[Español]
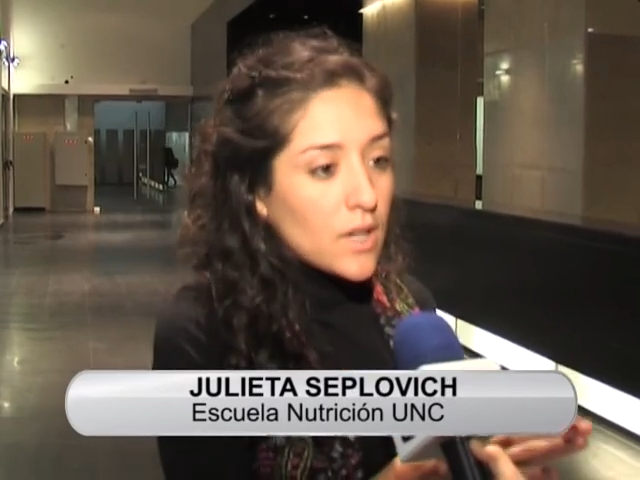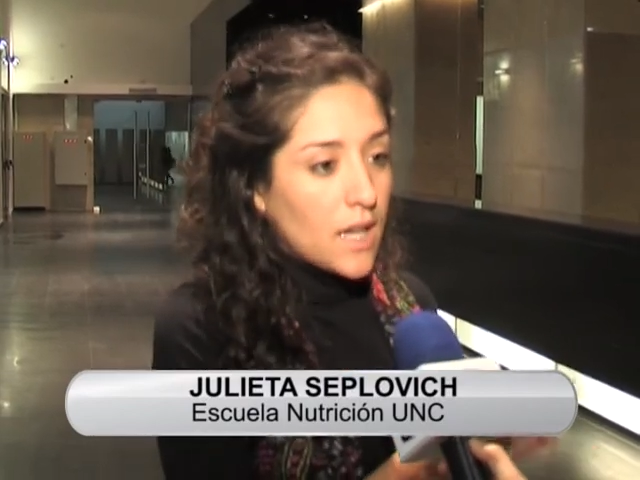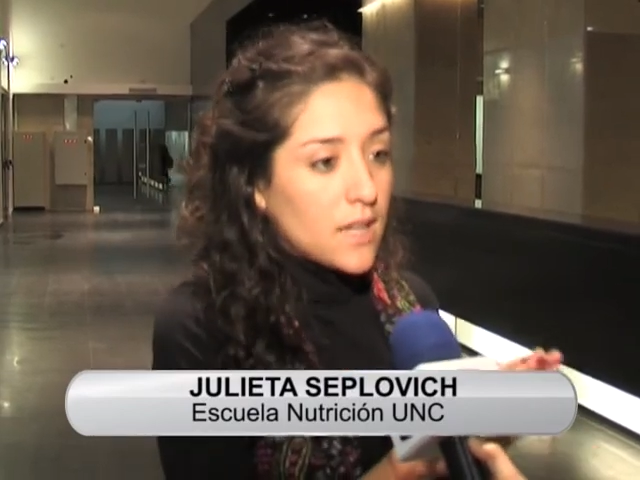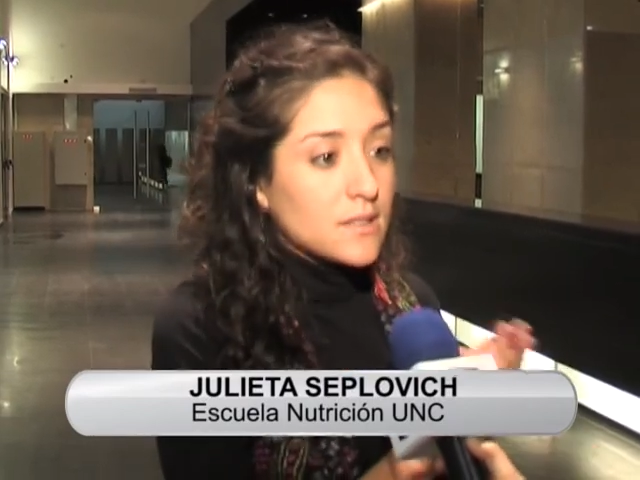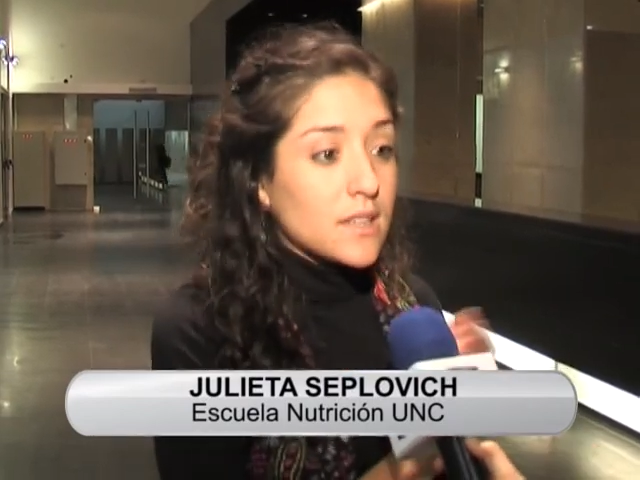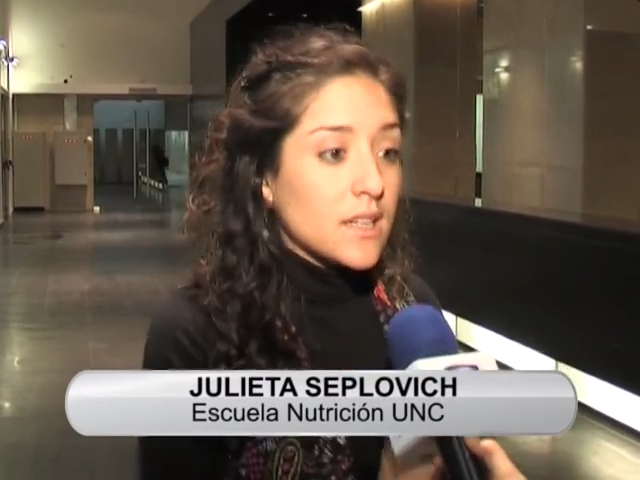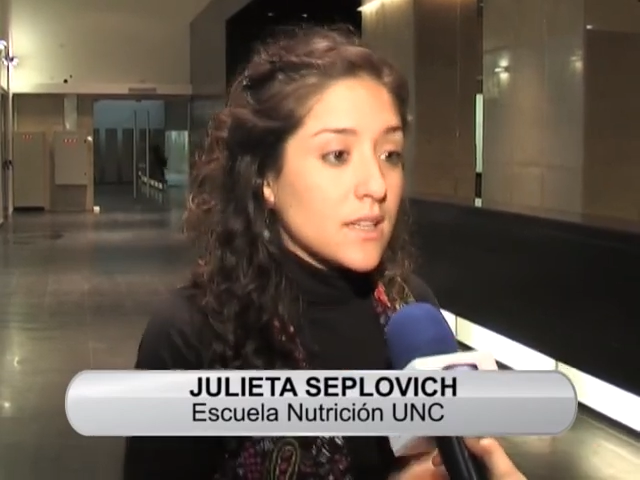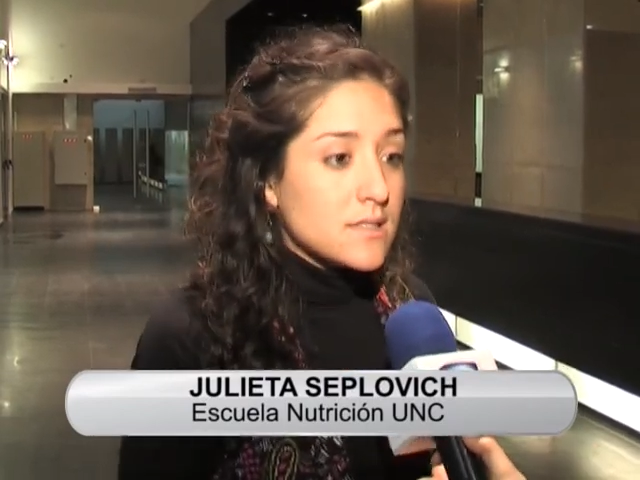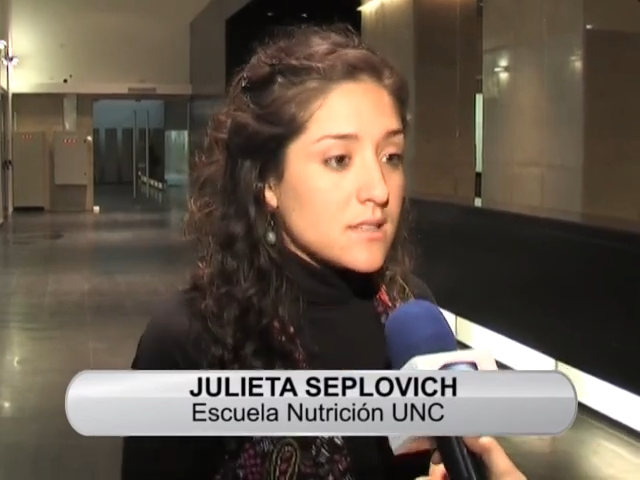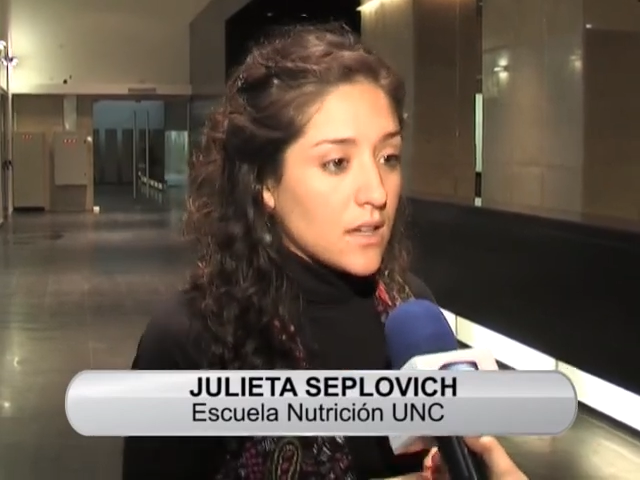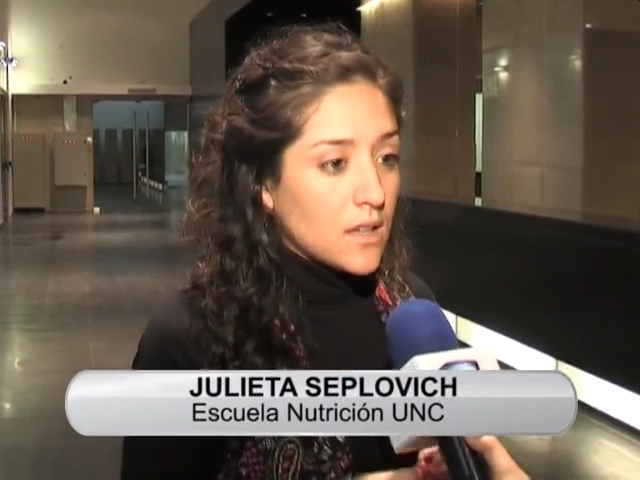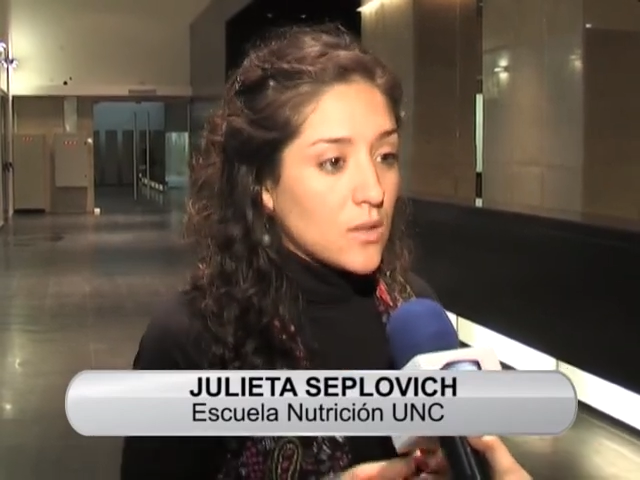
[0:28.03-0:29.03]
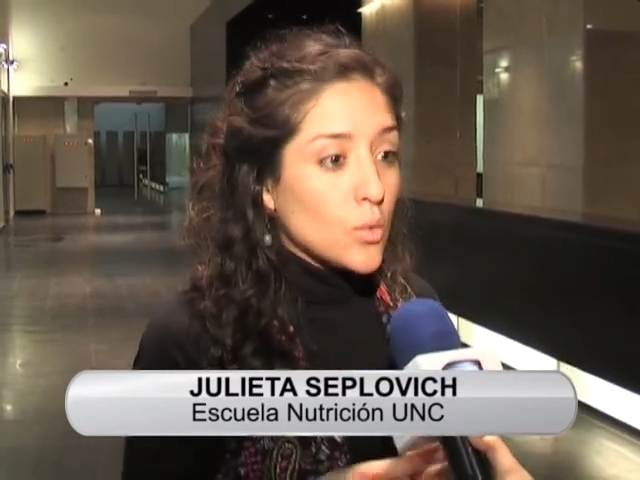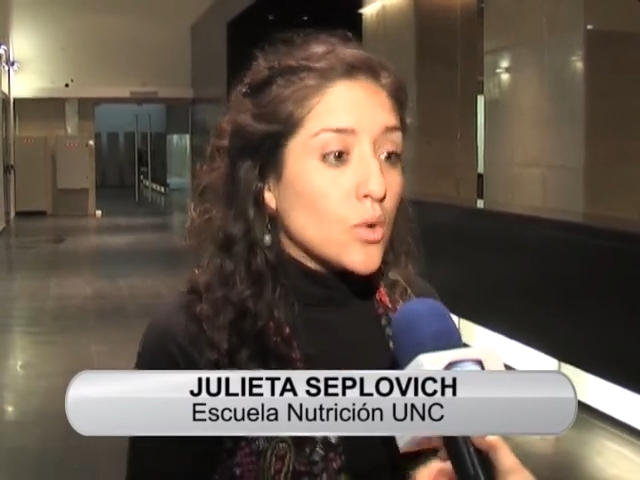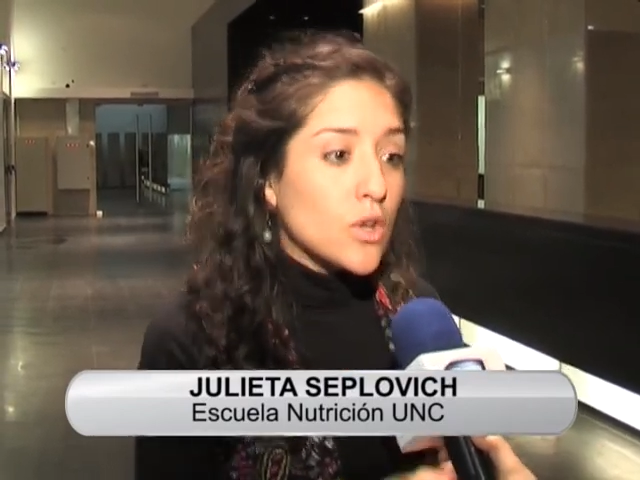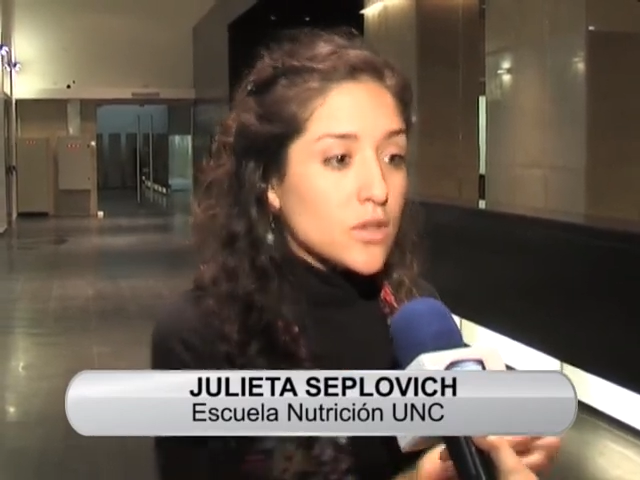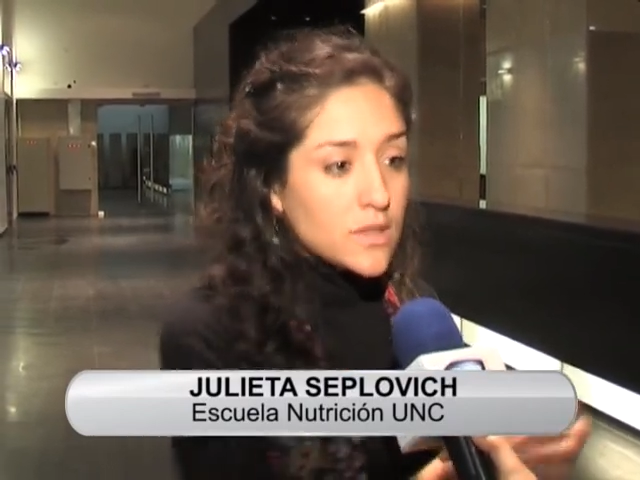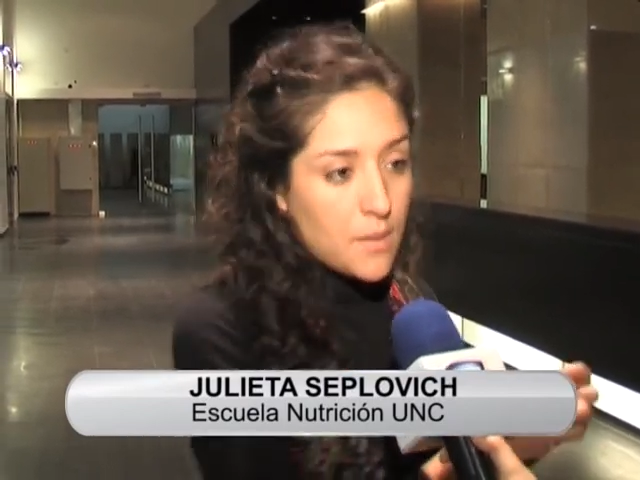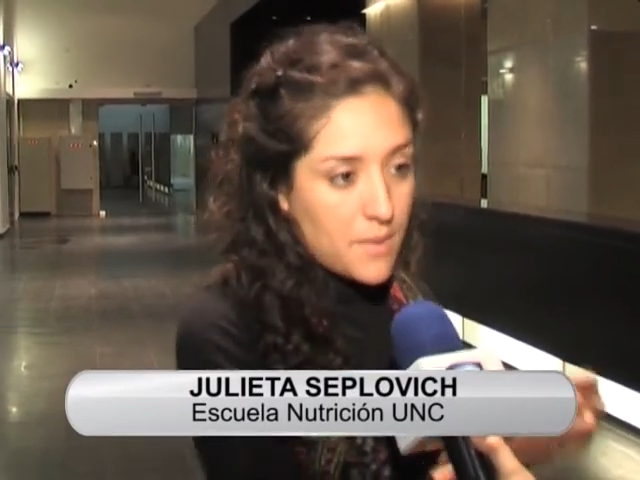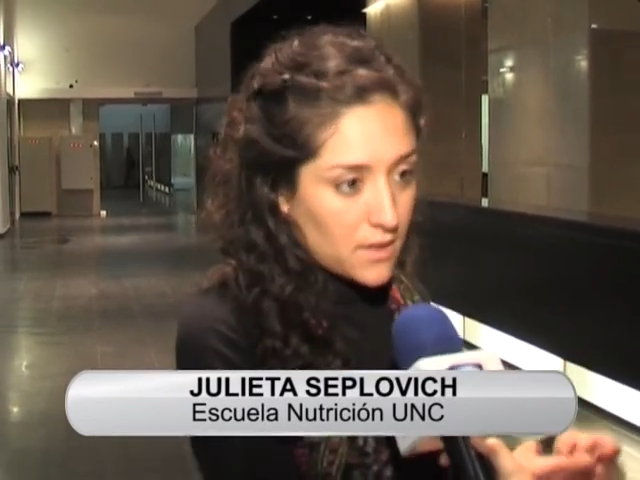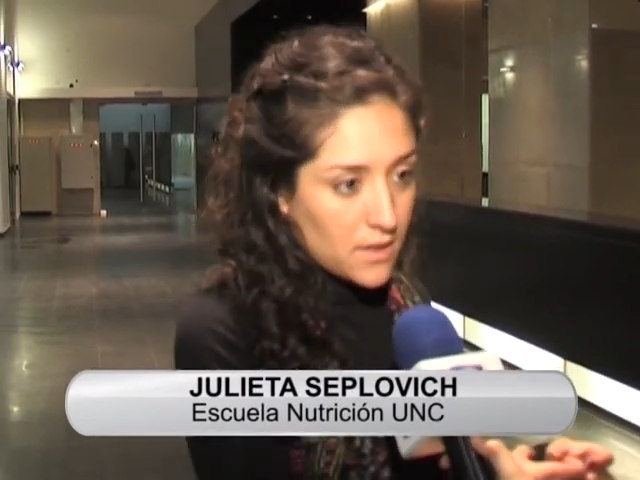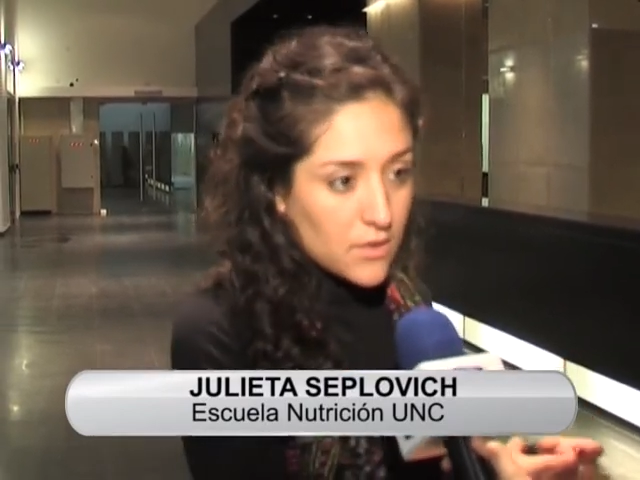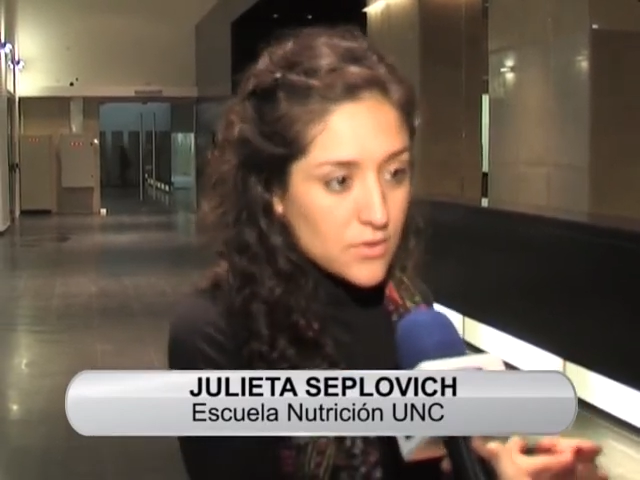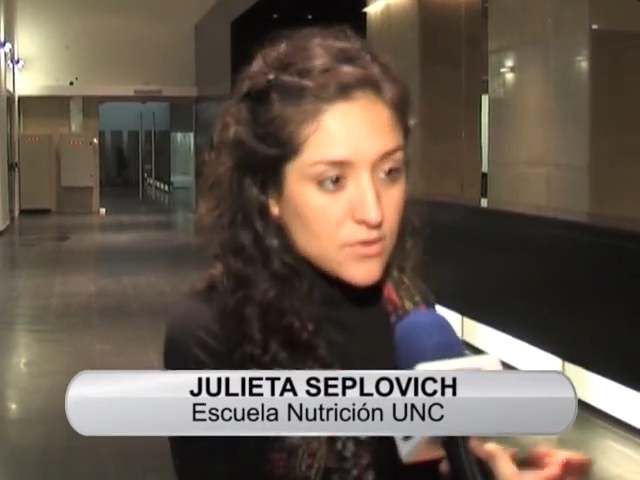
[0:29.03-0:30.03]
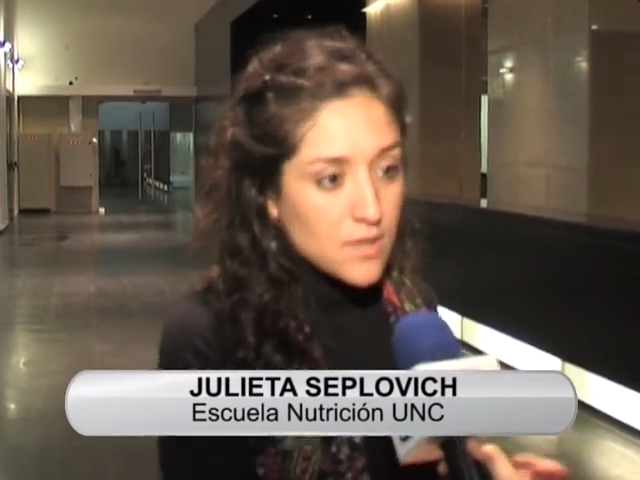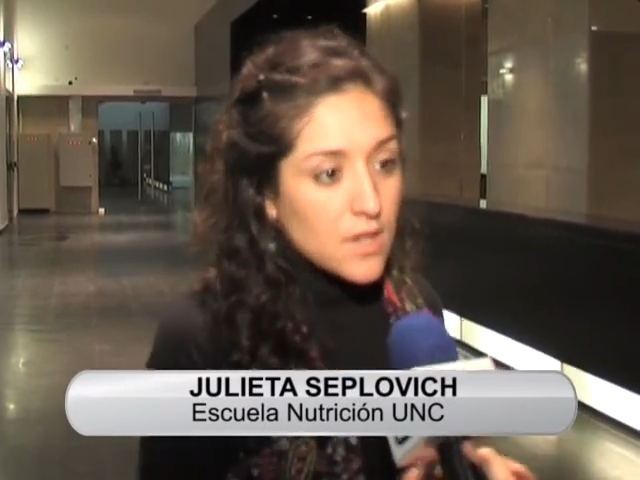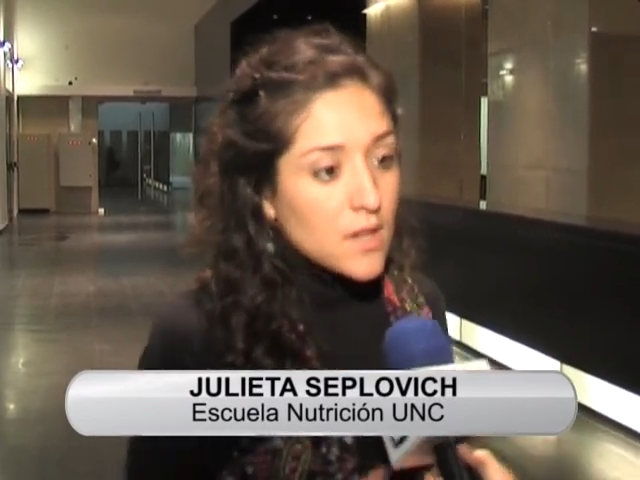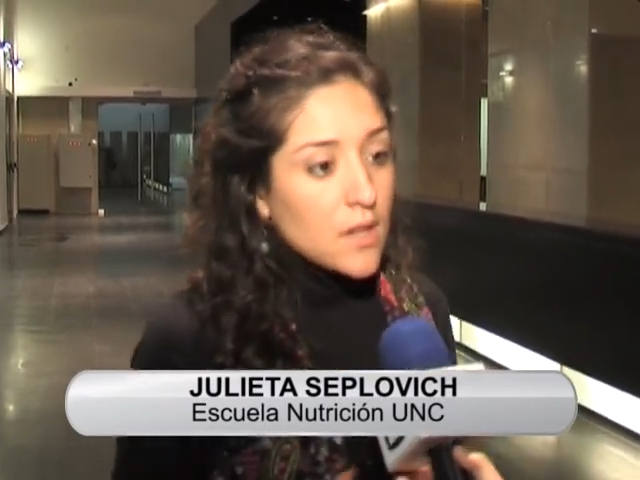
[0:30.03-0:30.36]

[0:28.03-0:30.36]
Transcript: en tres eh, núcleos temáticos.